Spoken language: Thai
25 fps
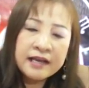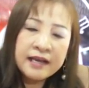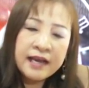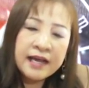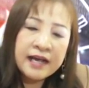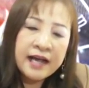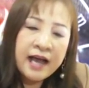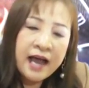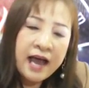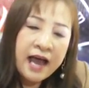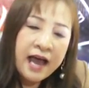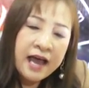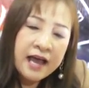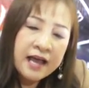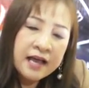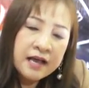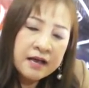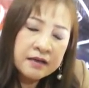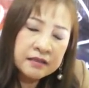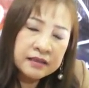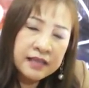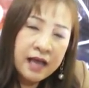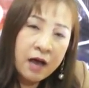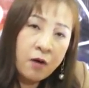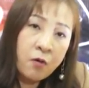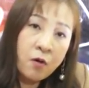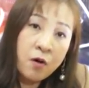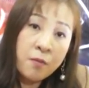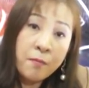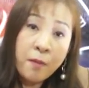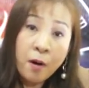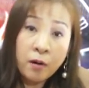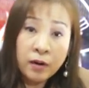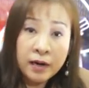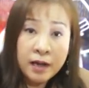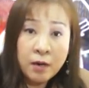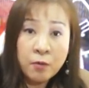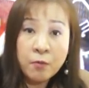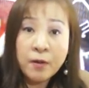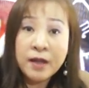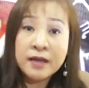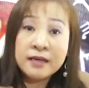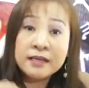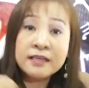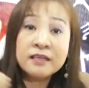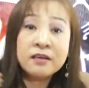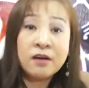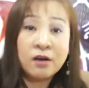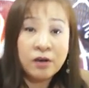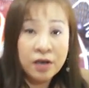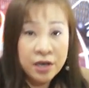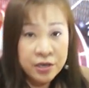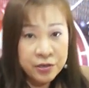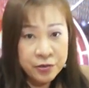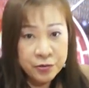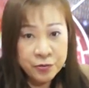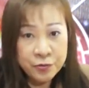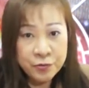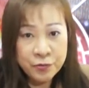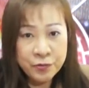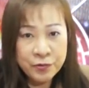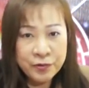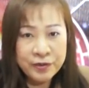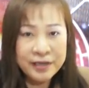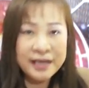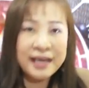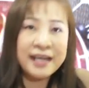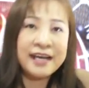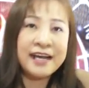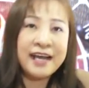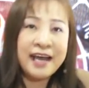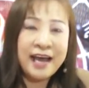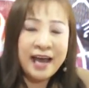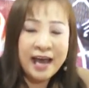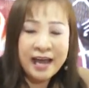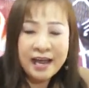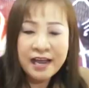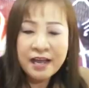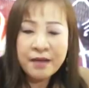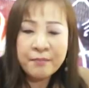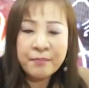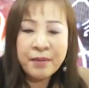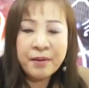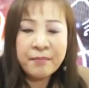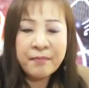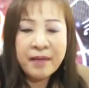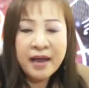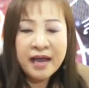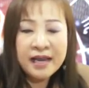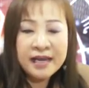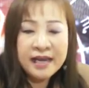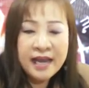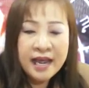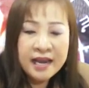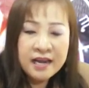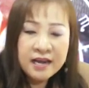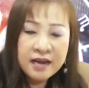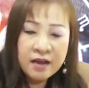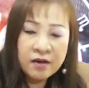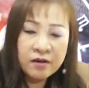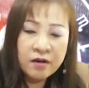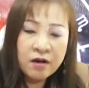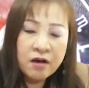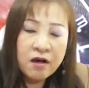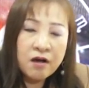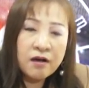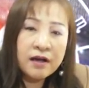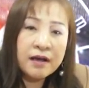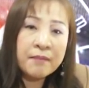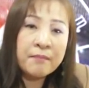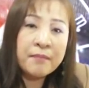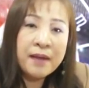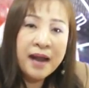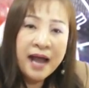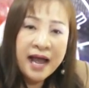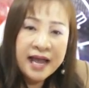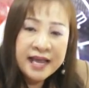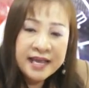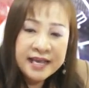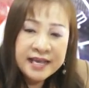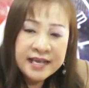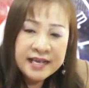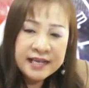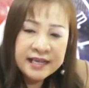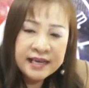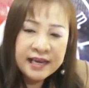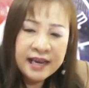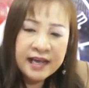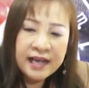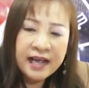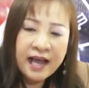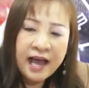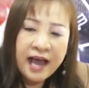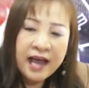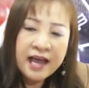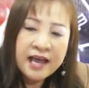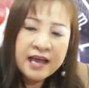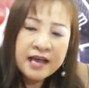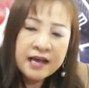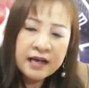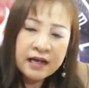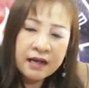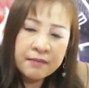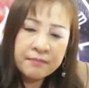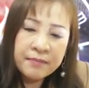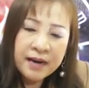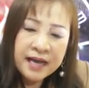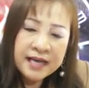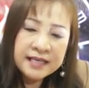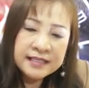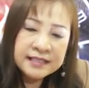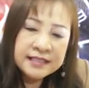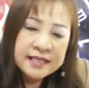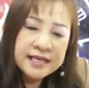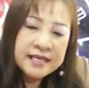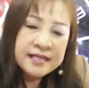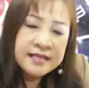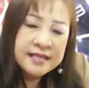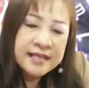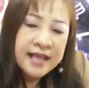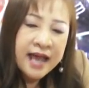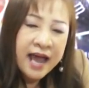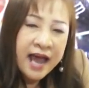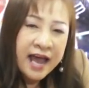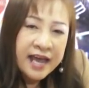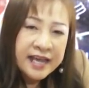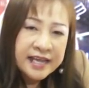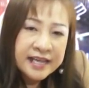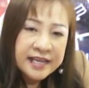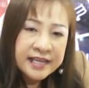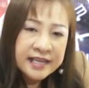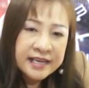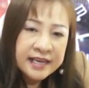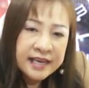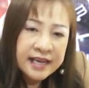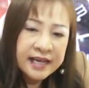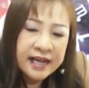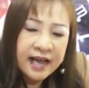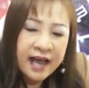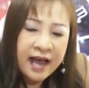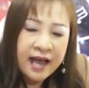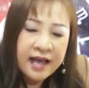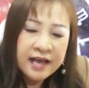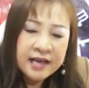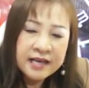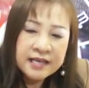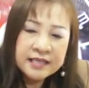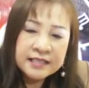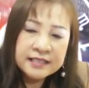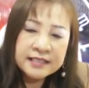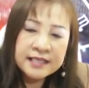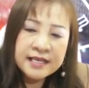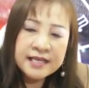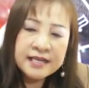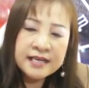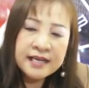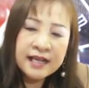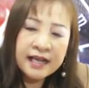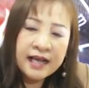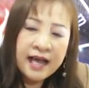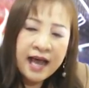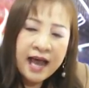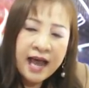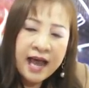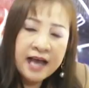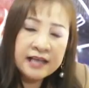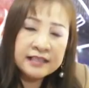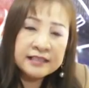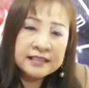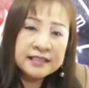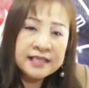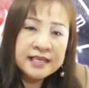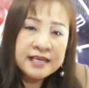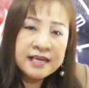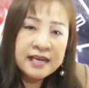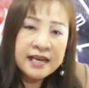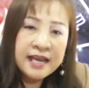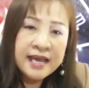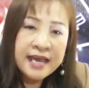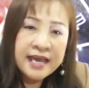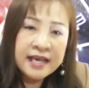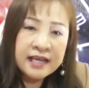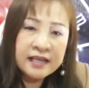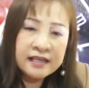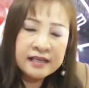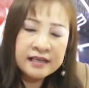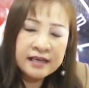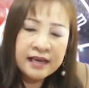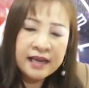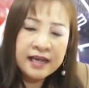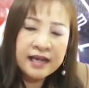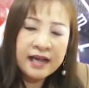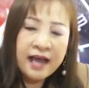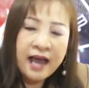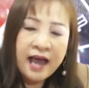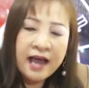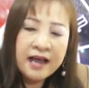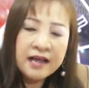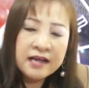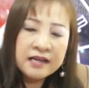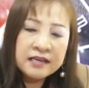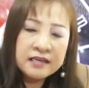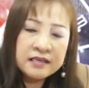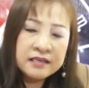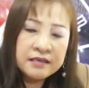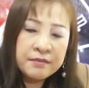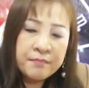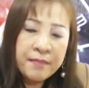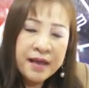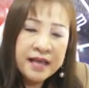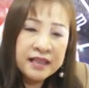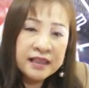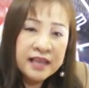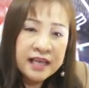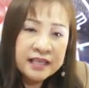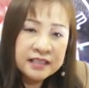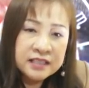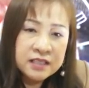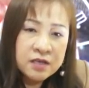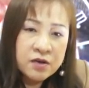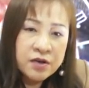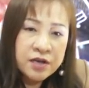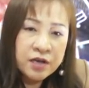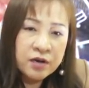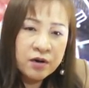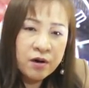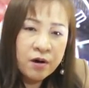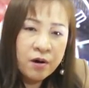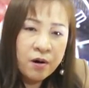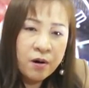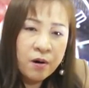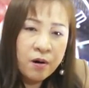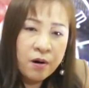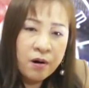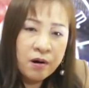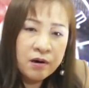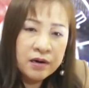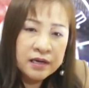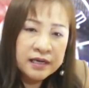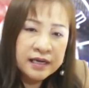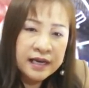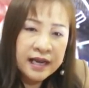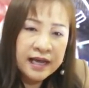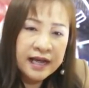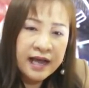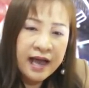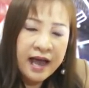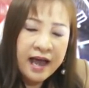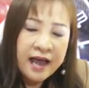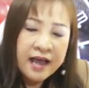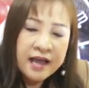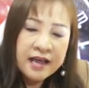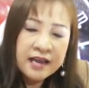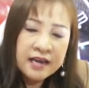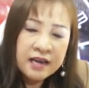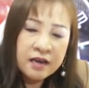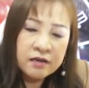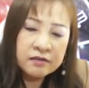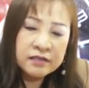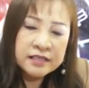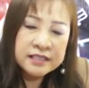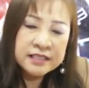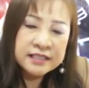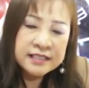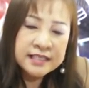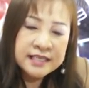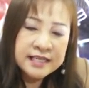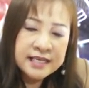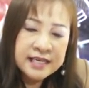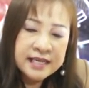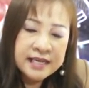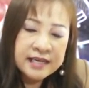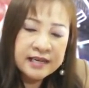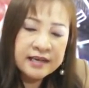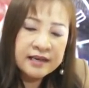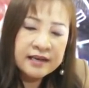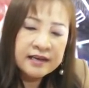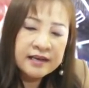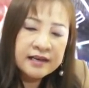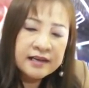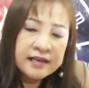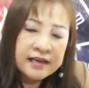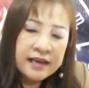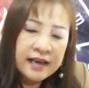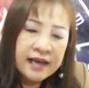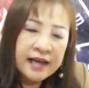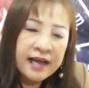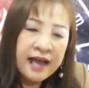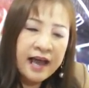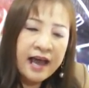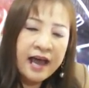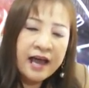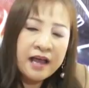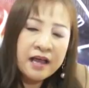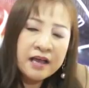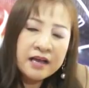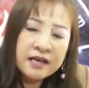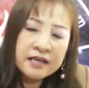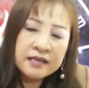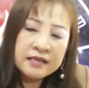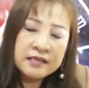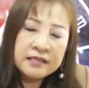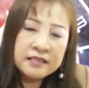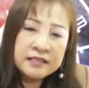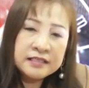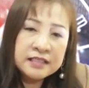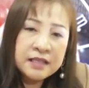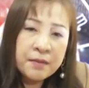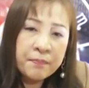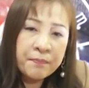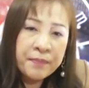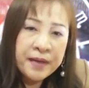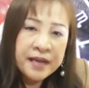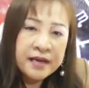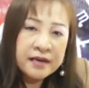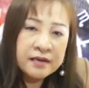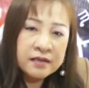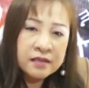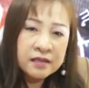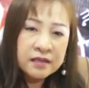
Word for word: นะคะ เต่าก็บอกแล้วว่าเรื่องของอายุนะคะ ประมาณนั้นแล้วก็กำไรนะคะ กำไรเส้นใหญ่นะคะ เส้นกลางเส้นเล็กนะคะหรือแม้แต่สร้อยคอนะคะ แล้วก็จี้นะคะ หรือจะเป็น